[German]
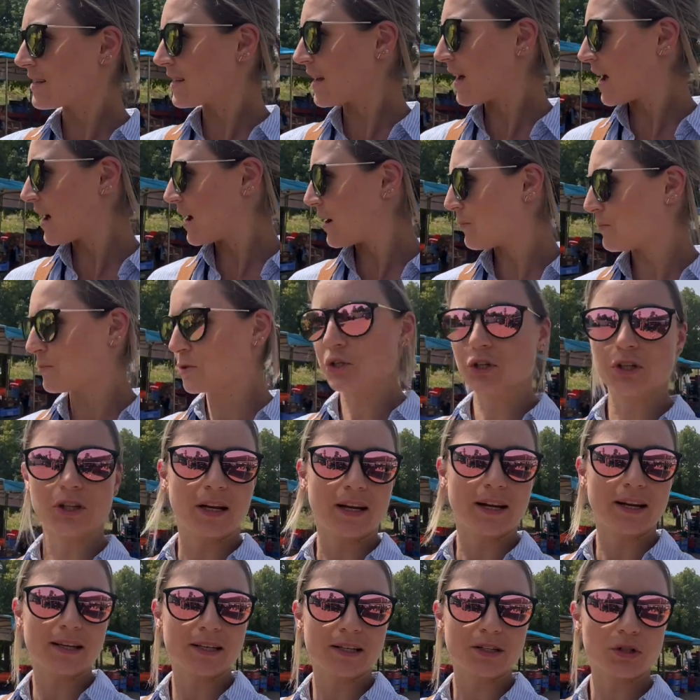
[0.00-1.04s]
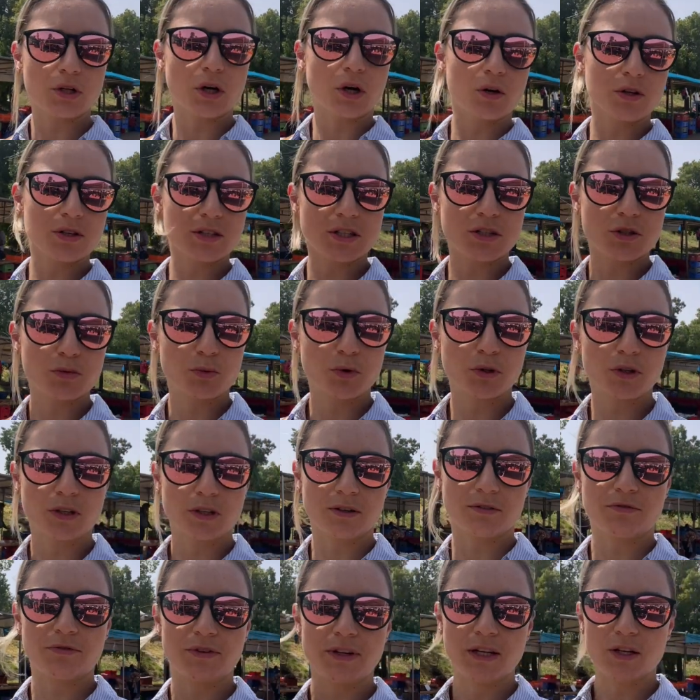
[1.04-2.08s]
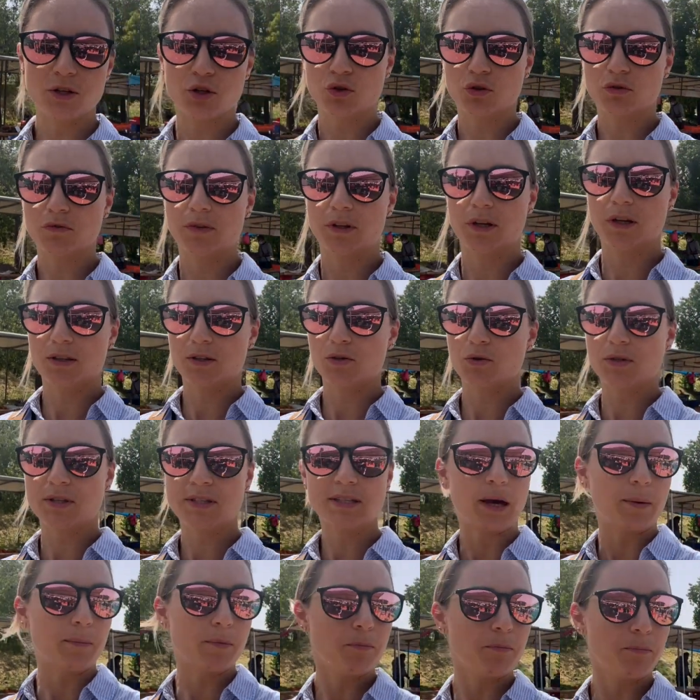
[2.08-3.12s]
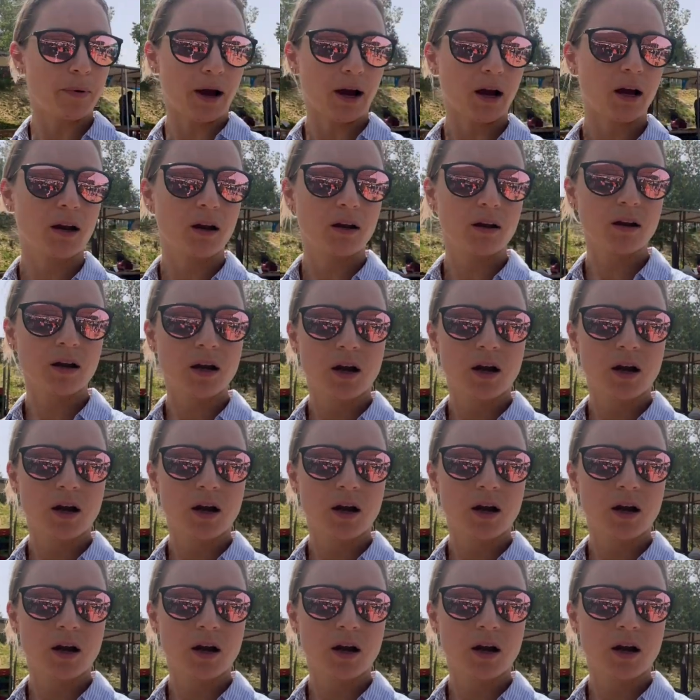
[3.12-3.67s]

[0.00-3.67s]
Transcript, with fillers: Ähm, schaut allerdings so aus, als würden da viele schon wieder zusammenbacken.